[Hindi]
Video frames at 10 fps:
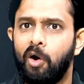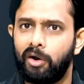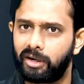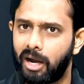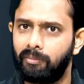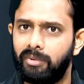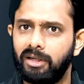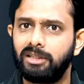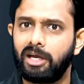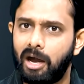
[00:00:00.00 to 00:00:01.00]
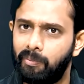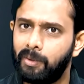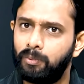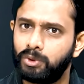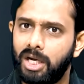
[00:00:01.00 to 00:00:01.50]
और राम भक्त यहाँ पर
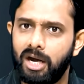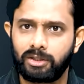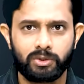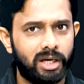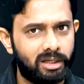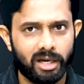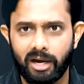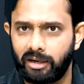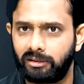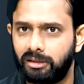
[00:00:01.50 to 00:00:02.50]
पूजा अर्चना किया करते